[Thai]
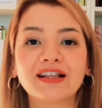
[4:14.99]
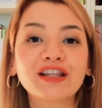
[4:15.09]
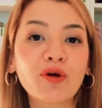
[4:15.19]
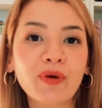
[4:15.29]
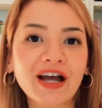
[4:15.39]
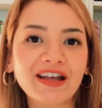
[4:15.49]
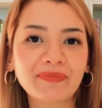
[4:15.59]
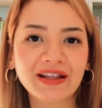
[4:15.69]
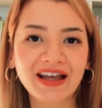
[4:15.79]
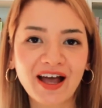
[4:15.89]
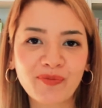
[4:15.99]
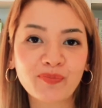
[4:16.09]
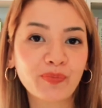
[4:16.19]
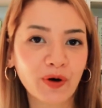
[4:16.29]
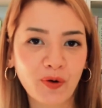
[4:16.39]
ต่อไปเป็น
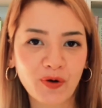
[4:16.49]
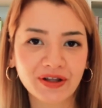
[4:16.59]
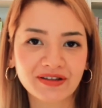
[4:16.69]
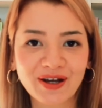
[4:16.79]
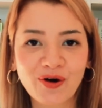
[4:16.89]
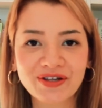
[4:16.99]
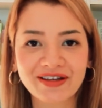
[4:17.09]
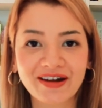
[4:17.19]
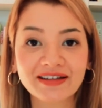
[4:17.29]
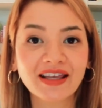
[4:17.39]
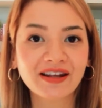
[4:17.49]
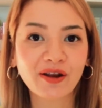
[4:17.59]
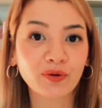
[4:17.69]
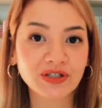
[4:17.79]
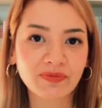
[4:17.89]
คำโปรดที่คอซาร่าได้เรียน
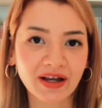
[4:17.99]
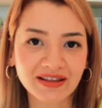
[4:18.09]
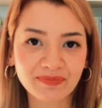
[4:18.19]
รู้สมัย